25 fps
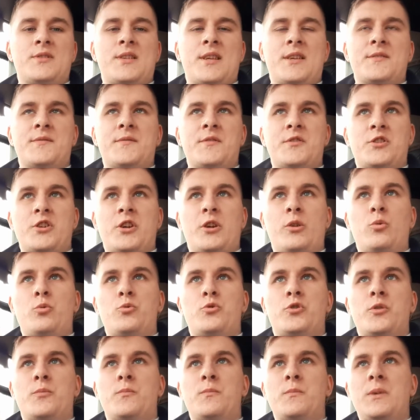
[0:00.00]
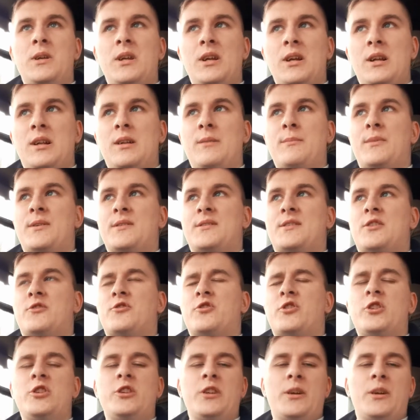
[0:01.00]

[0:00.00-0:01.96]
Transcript: Zazwyczaj ludzie mieli maseczki.